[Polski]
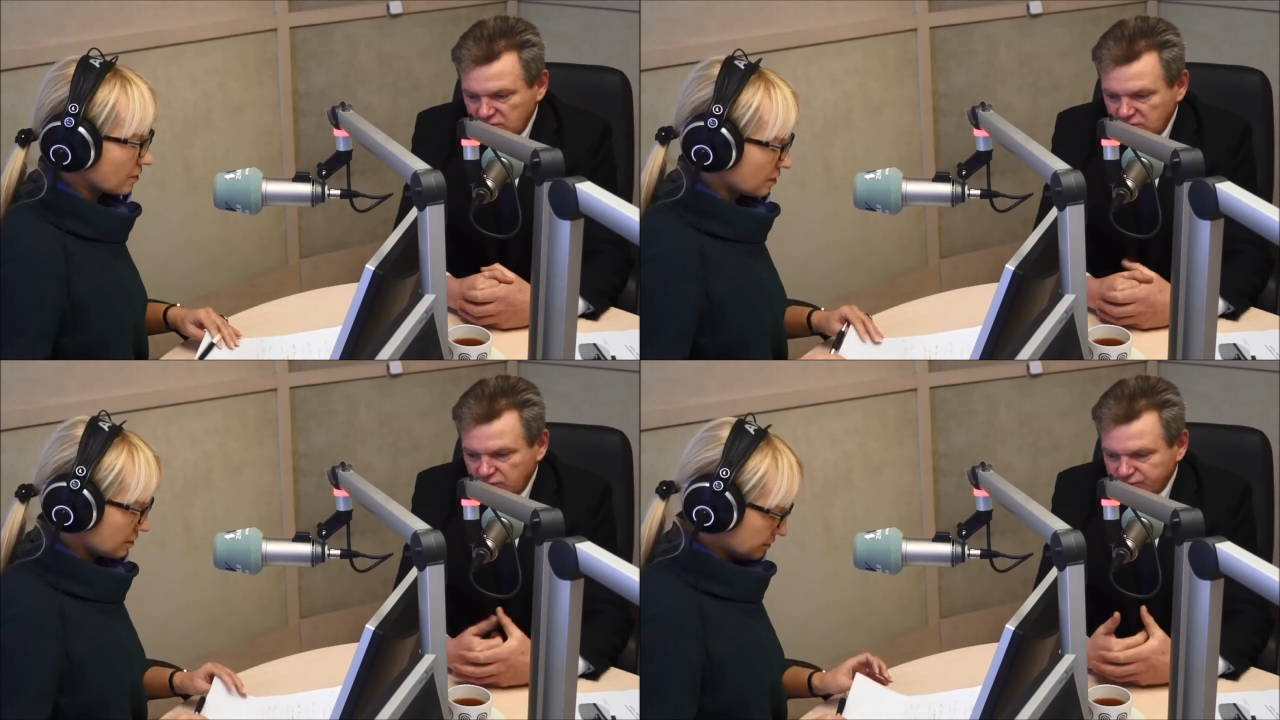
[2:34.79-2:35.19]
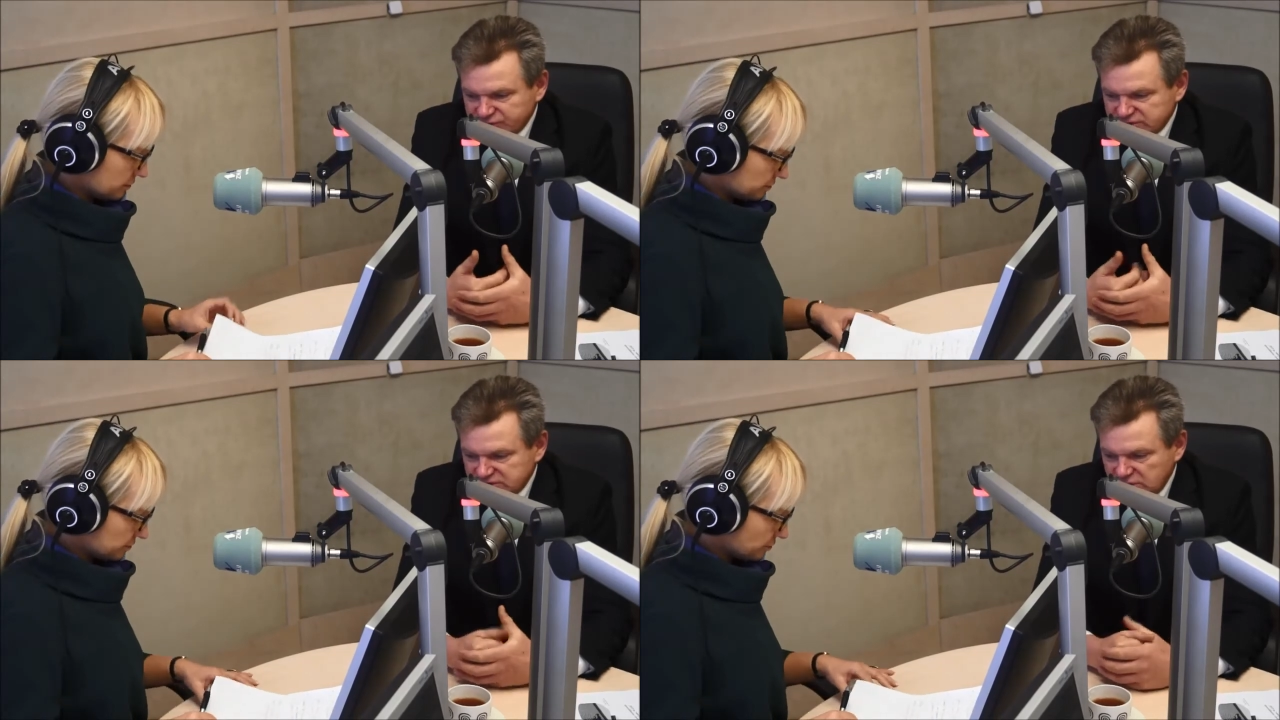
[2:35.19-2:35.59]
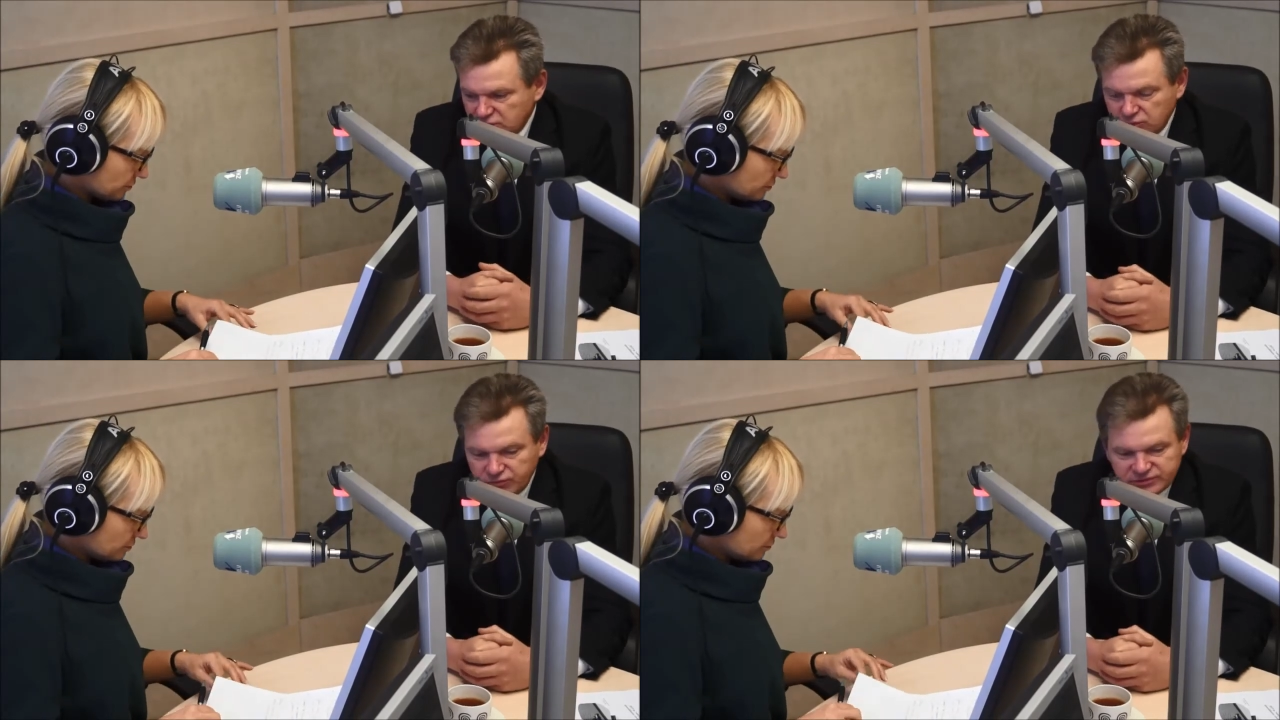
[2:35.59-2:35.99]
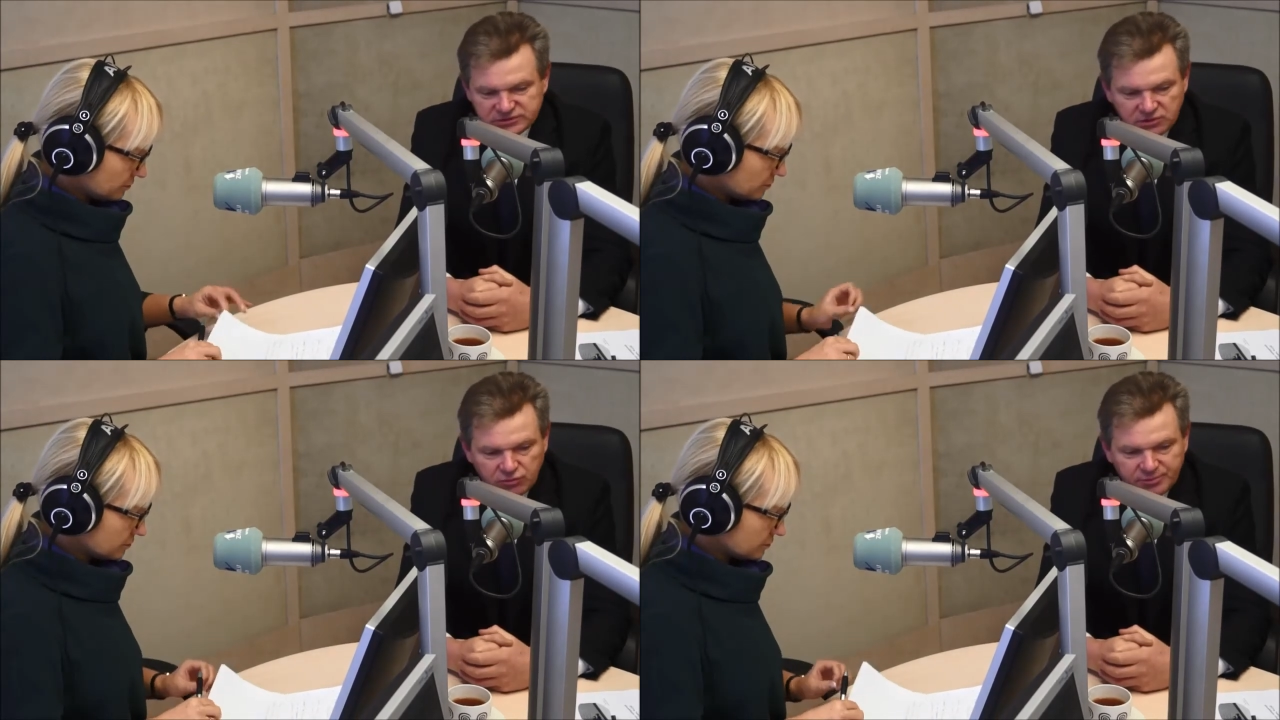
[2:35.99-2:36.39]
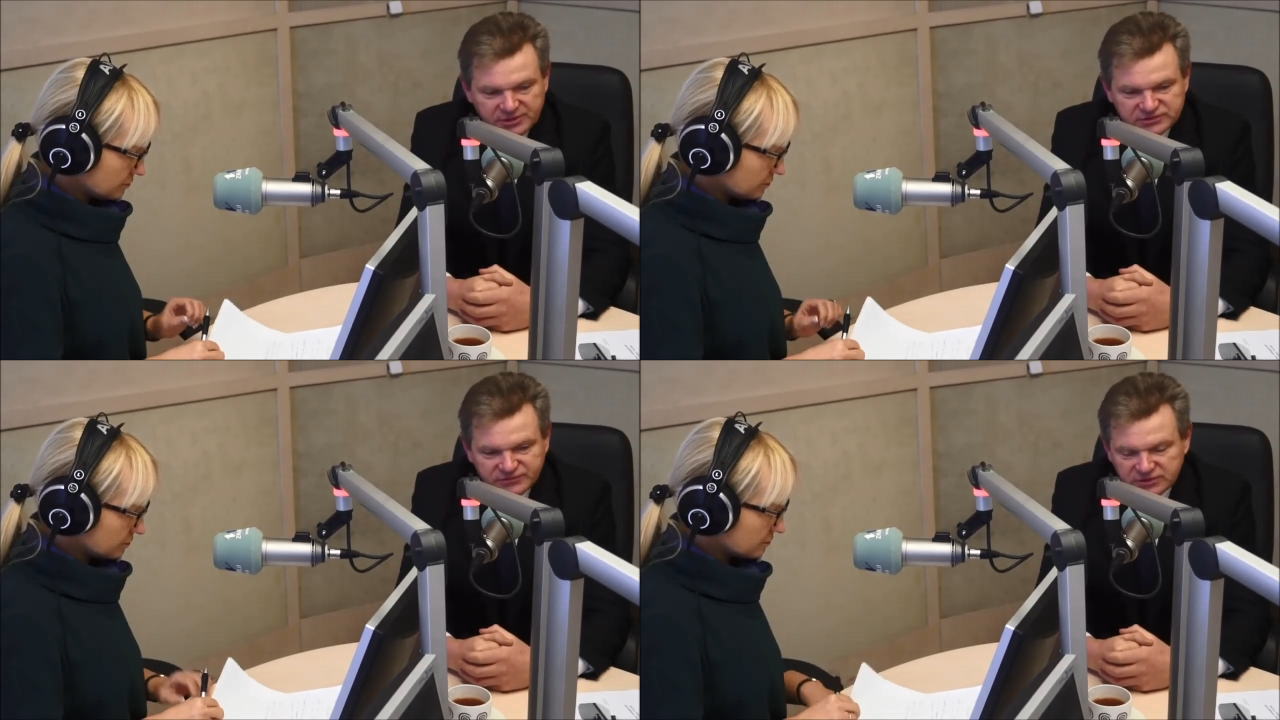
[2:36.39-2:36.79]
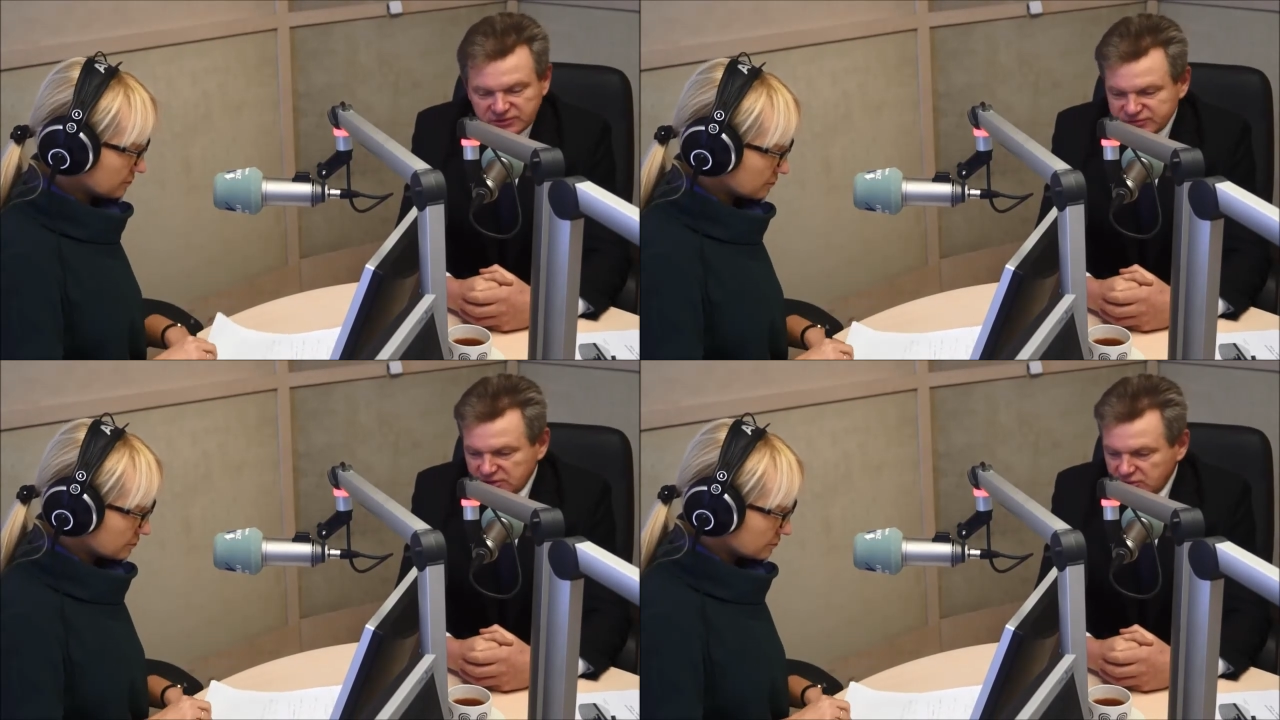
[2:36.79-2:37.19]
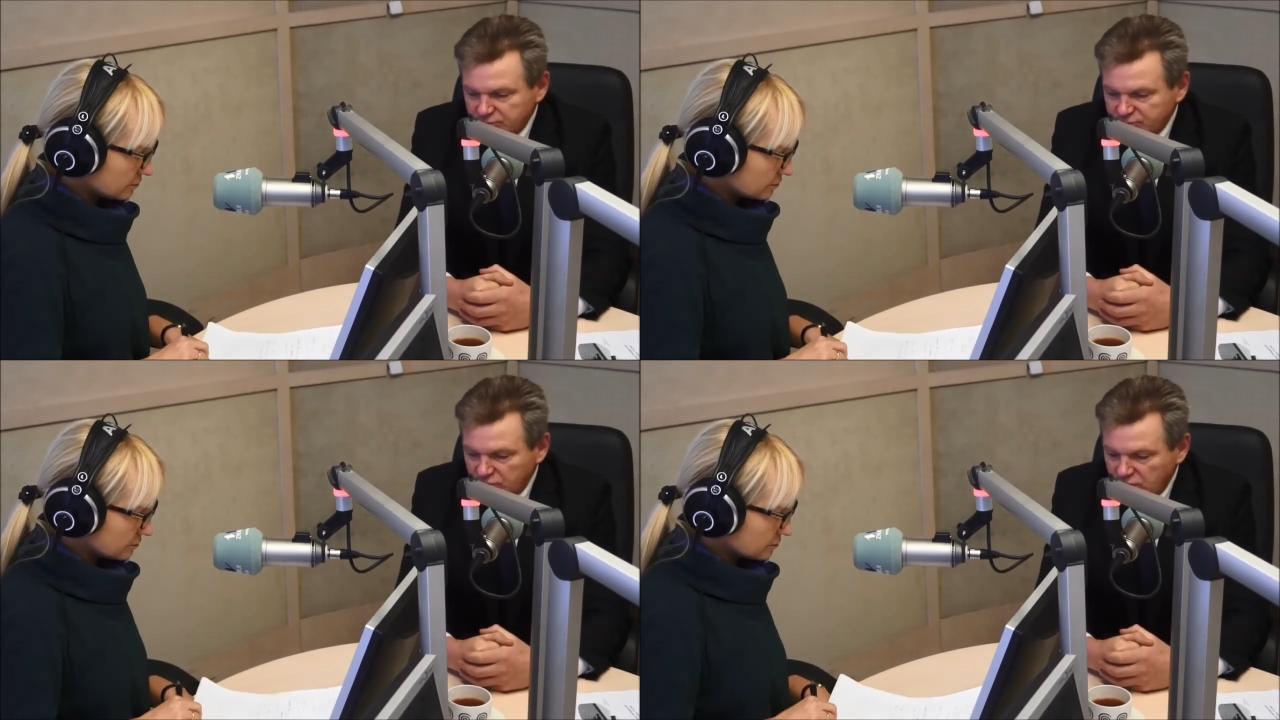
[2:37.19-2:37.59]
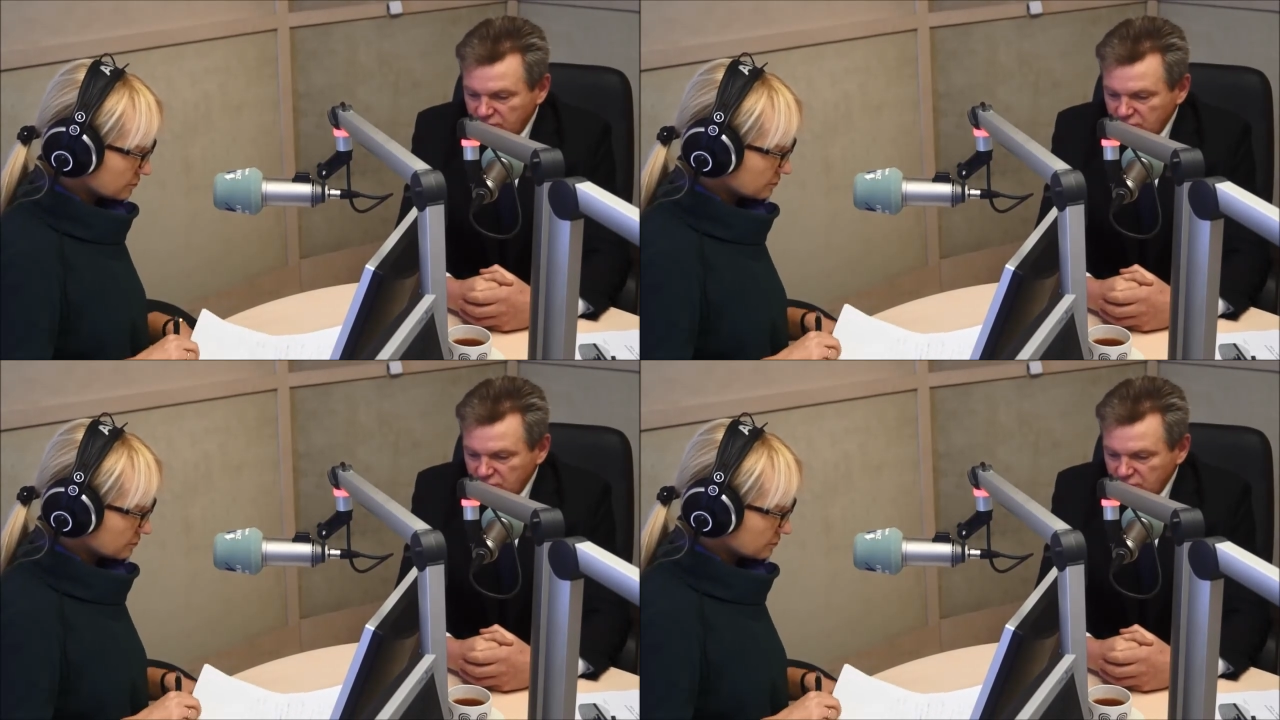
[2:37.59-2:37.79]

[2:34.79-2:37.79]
ówczesnego kowińskiego państwa litewskiego było